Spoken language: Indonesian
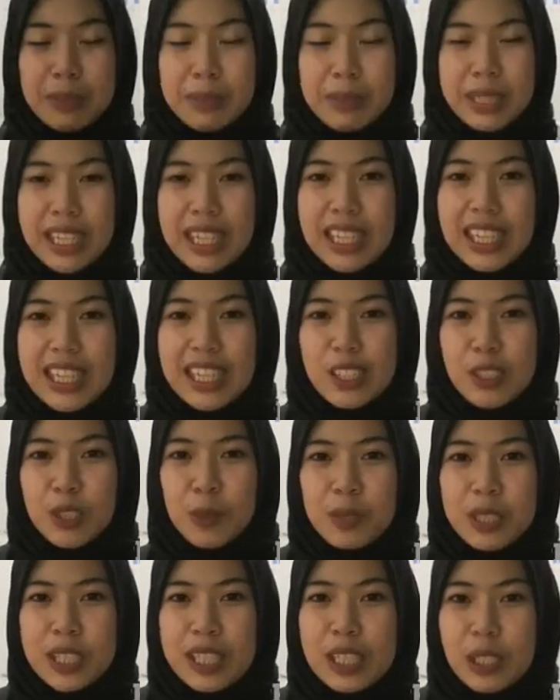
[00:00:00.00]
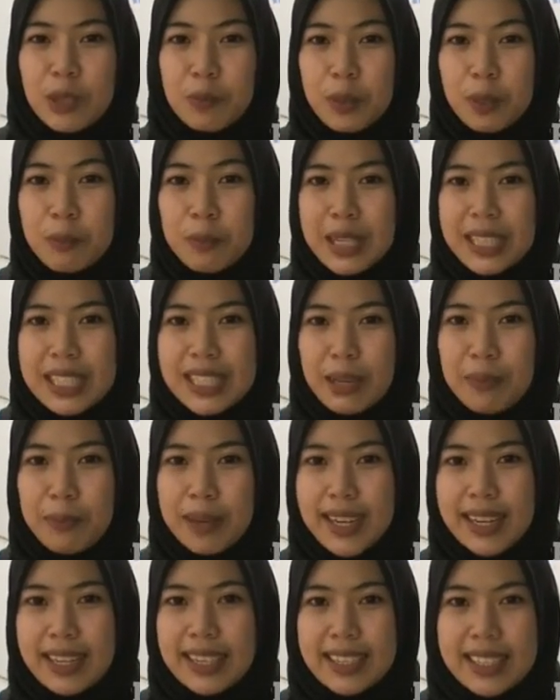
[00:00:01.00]
Demikianlah Sumsel 24 jam
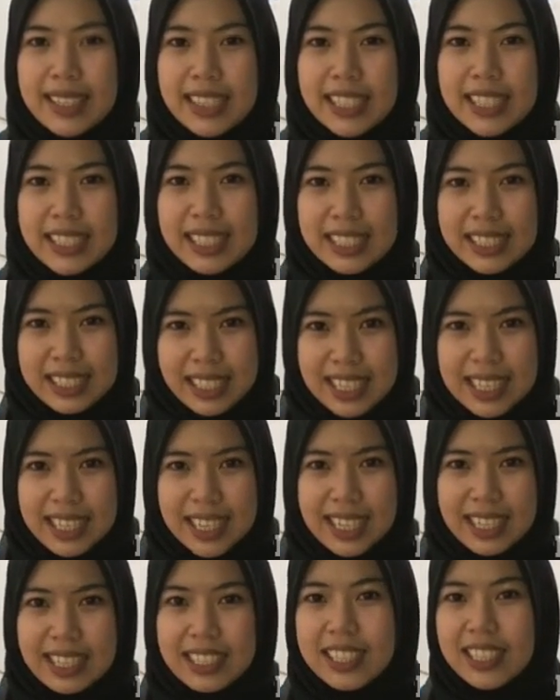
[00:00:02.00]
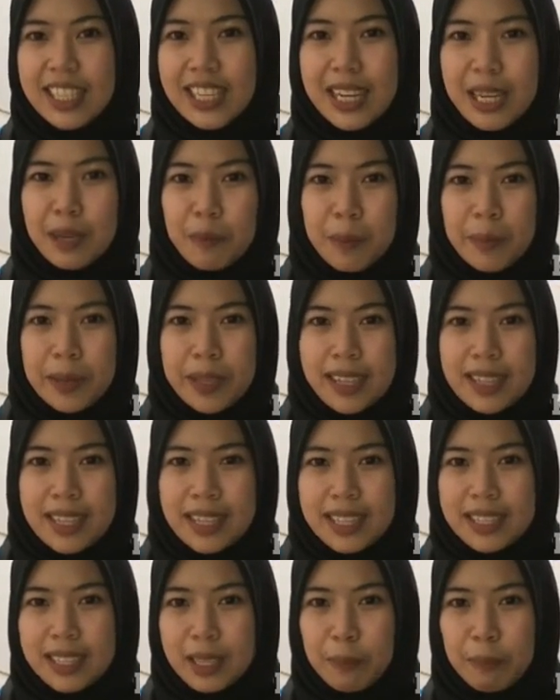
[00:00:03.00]
hari ini. Saya Sri Devi,
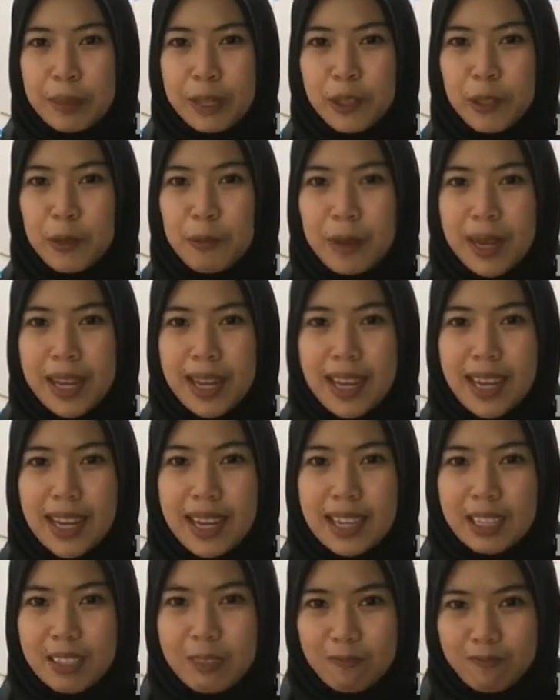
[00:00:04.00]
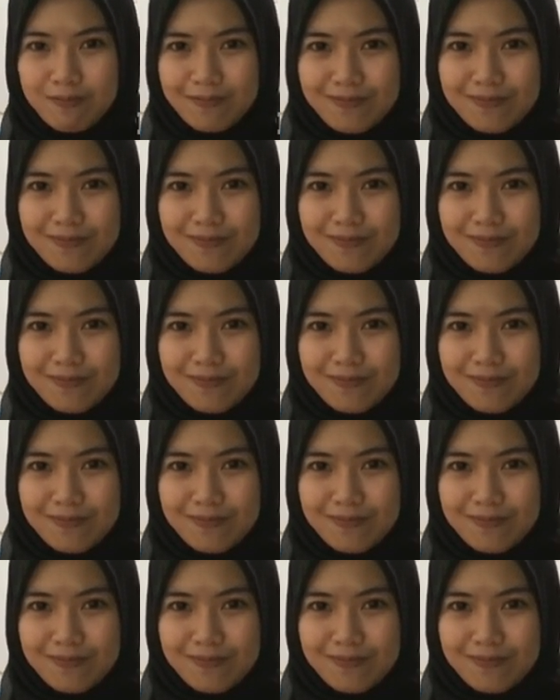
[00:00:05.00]
sampai jumpa.